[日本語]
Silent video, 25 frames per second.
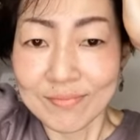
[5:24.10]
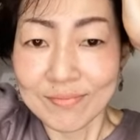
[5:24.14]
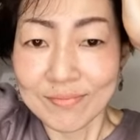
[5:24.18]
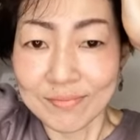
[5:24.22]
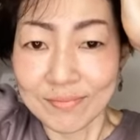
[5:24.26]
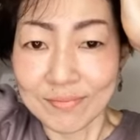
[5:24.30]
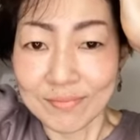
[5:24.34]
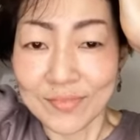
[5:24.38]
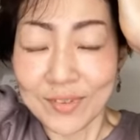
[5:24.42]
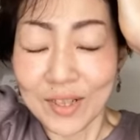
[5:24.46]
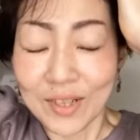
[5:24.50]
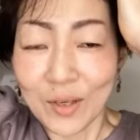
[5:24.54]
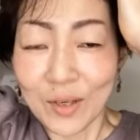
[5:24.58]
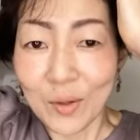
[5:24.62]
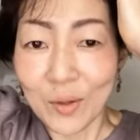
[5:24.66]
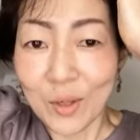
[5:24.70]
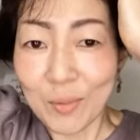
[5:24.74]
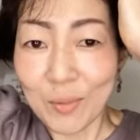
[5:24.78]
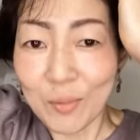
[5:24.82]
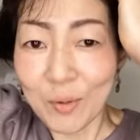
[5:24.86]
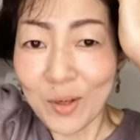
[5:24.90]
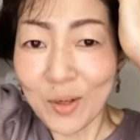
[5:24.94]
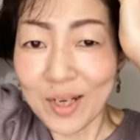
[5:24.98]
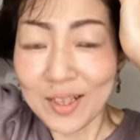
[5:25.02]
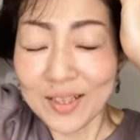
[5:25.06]
うん、これ
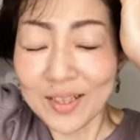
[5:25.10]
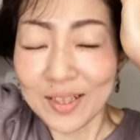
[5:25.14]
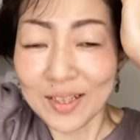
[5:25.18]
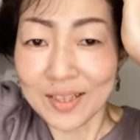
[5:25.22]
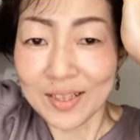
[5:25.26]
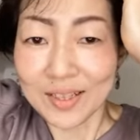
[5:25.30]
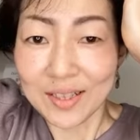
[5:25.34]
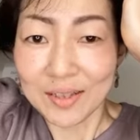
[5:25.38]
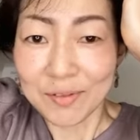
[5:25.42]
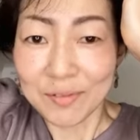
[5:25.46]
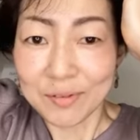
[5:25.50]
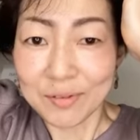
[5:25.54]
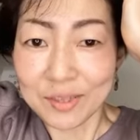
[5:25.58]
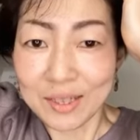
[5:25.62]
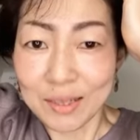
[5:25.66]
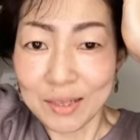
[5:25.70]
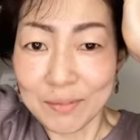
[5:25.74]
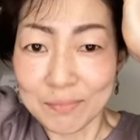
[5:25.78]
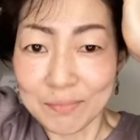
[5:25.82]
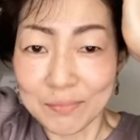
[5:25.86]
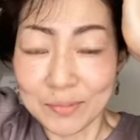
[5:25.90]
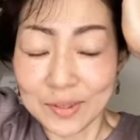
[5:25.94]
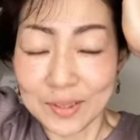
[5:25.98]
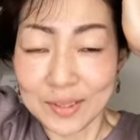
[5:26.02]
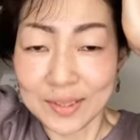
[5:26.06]
もかなり
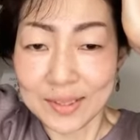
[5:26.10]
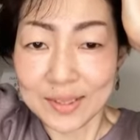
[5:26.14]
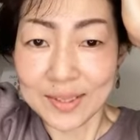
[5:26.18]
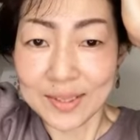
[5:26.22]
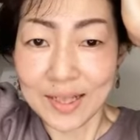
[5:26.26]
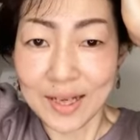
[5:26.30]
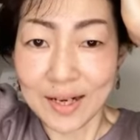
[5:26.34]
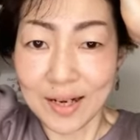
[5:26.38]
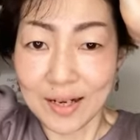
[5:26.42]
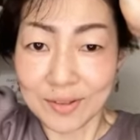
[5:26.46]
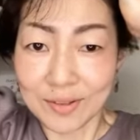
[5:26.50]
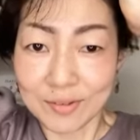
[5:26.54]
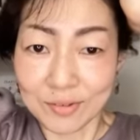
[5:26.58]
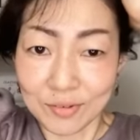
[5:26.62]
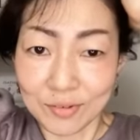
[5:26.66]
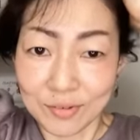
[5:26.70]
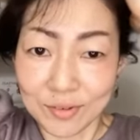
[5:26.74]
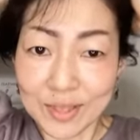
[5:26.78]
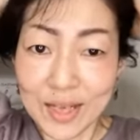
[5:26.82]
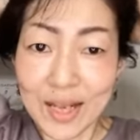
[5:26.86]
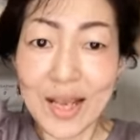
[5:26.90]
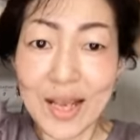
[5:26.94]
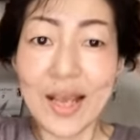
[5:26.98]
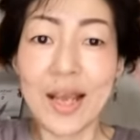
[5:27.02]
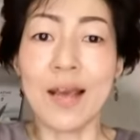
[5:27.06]
リフトアップにつながるの
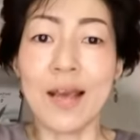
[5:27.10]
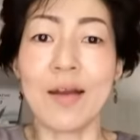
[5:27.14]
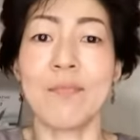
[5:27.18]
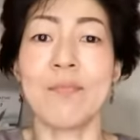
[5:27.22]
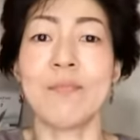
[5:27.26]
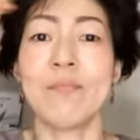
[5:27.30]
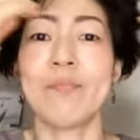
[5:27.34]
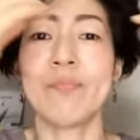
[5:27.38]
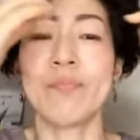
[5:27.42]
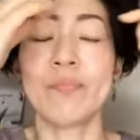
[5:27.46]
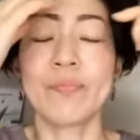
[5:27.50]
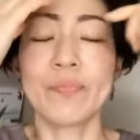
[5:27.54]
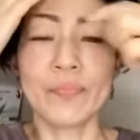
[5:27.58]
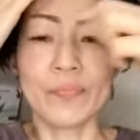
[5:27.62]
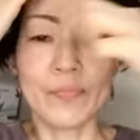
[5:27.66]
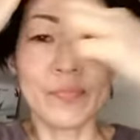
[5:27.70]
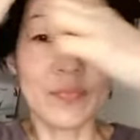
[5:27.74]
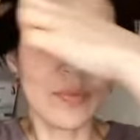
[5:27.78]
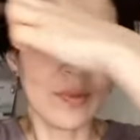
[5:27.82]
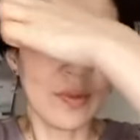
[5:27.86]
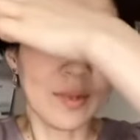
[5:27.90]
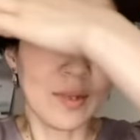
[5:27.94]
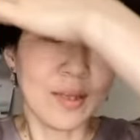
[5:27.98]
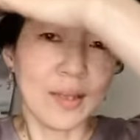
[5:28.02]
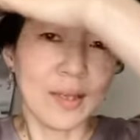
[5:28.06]
で
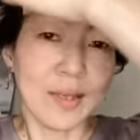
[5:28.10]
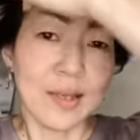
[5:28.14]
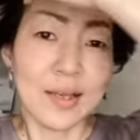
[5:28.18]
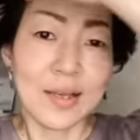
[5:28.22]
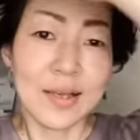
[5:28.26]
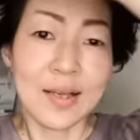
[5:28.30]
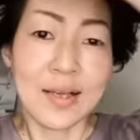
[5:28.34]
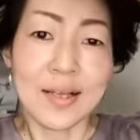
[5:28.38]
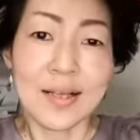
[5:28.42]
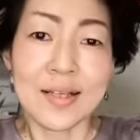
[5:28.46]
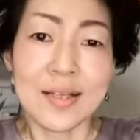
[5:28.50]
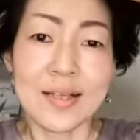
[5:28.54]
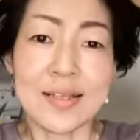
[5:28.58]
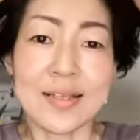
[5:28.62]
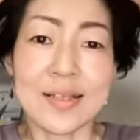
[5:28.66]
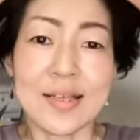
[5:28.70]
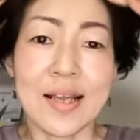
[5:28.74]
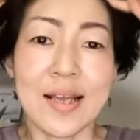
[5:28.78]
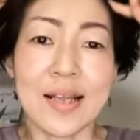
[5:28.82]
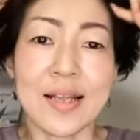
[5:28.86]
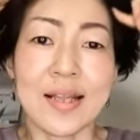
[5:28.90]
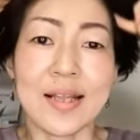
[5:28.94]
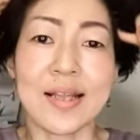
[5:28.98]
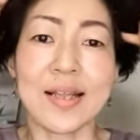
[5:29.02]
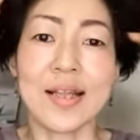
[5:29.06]

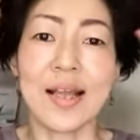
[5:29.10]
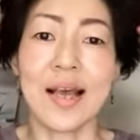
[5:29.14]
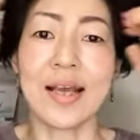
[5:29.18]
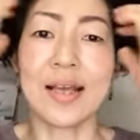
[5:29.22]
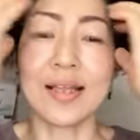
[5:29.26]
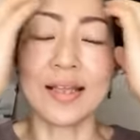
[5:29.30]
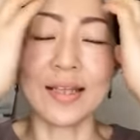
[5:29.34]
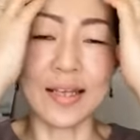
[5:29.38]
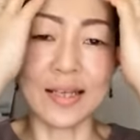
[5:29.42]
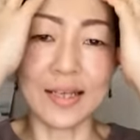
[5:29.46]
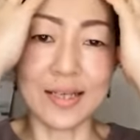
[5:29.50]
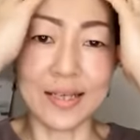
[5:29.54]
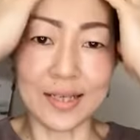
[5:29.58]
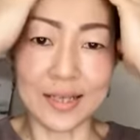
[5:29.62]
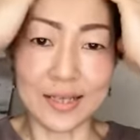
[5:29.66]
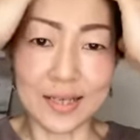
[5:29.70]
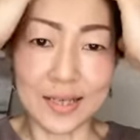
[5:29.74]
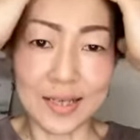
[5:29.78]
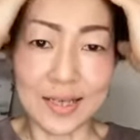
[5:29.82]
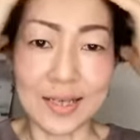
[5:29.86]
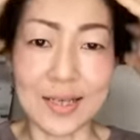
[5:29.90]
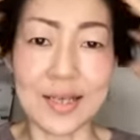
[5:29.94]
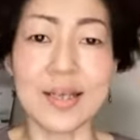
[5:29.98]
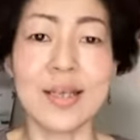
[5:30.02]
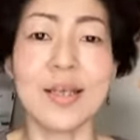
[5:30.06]
全体的
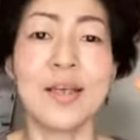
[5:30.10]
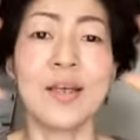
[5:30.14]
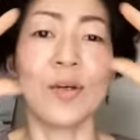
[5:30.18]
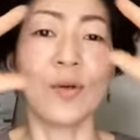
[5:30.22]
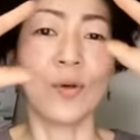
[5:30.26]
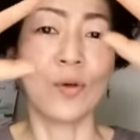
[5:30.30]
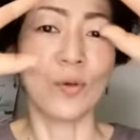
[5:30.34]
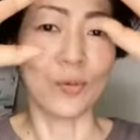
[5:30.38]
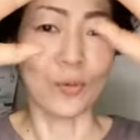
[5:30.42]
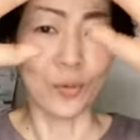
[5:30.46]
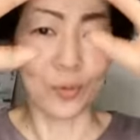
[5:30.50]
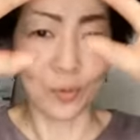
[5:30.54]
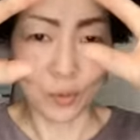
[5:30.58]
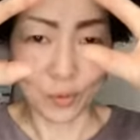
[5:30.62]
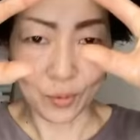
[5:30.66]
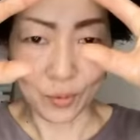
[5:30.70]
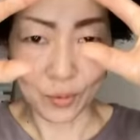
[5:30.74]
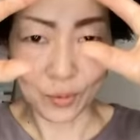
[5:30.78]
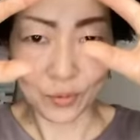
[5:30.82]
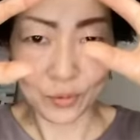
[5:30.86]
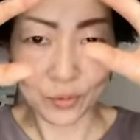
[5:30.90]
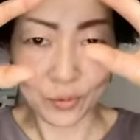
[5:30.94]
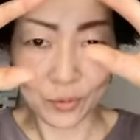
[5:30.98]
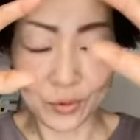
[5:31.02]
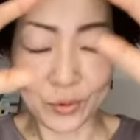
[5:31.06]
にこの5
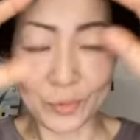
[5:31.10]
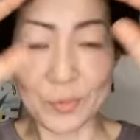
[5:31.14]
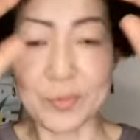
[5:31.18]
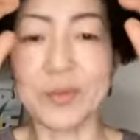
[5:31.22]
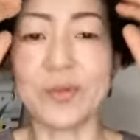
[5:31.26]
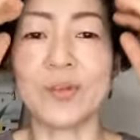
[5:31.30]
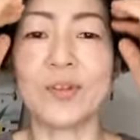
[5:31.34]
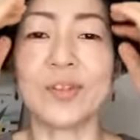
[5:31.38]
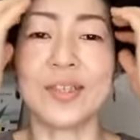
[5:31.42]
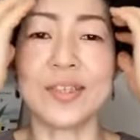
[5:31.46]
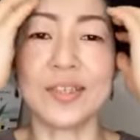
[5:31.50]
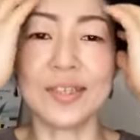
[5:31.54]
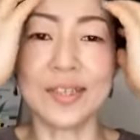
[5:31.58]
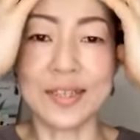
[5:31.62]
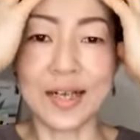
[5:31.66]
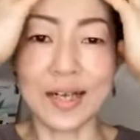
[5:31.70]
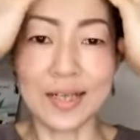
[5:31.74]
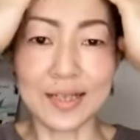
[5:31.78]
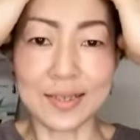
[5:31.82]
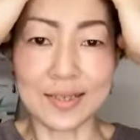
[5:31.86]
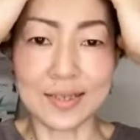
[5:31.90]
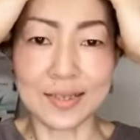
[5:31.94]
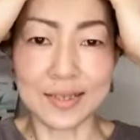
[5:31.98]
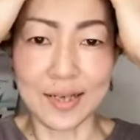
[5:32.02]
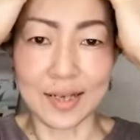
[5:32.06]
本の指をしっか
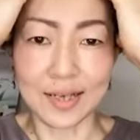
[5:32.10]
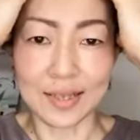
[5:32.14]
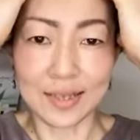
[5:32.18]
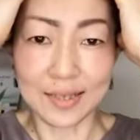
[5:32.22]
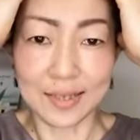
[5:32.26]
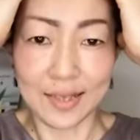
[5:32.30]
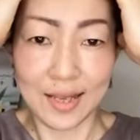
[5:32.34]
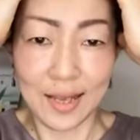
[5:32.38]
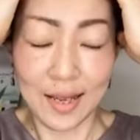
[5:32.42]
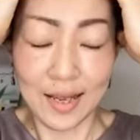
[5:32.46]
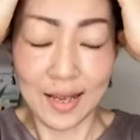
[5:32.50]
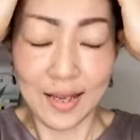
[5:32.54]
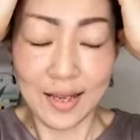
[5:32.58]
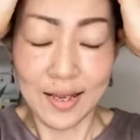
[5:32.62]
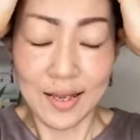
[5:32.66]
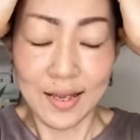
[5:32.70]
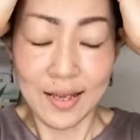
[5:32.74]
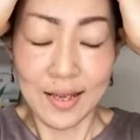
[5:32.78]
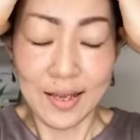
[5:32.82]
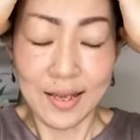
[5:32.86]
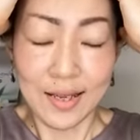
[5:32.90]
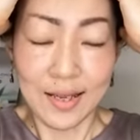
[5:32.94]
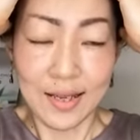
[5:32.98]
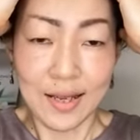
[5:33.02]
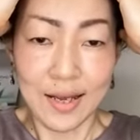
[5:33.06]
り使って
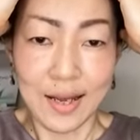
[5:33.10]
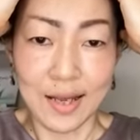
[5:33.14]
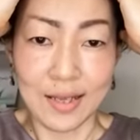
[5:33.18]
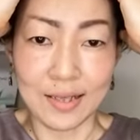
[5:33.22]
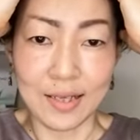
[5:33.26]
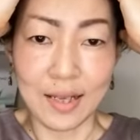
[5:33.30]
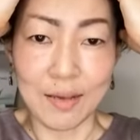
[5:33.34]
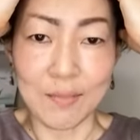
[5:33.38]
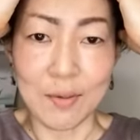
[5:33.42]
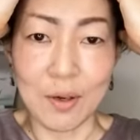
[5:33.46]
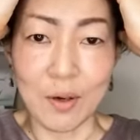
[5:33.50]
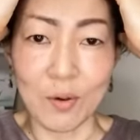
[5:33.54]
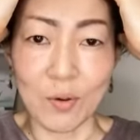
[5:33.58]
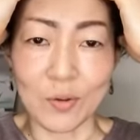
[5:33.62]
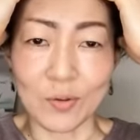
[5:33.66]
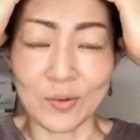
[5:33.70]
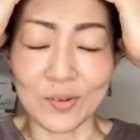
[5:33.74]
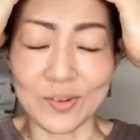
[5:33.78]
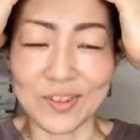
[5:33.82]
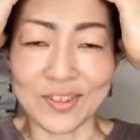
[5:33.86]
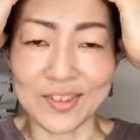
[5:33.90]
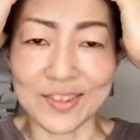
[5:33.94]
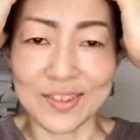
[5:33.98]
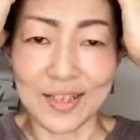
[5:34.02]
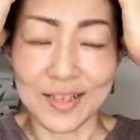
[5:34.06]
頭をほ
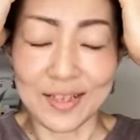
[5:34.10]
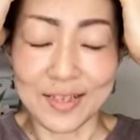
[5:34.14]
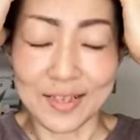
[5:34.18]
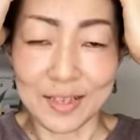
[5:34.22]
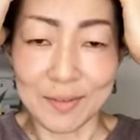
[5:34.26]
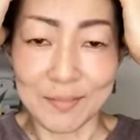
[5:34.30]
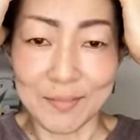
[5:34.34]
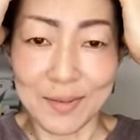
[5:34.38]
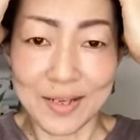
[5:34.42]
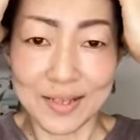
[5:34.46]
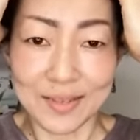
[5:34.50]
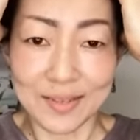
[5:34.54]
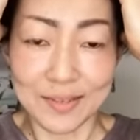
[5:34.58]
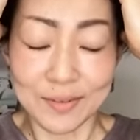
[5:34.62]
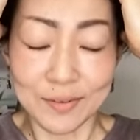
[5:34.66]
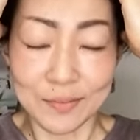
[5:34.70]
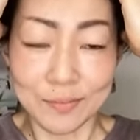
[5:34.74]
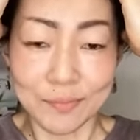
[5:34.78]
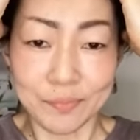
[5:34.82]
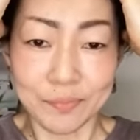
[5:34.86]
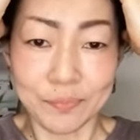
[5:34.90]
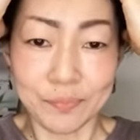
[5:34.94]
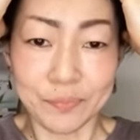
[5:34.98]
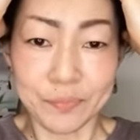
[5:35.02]
ぐしていきます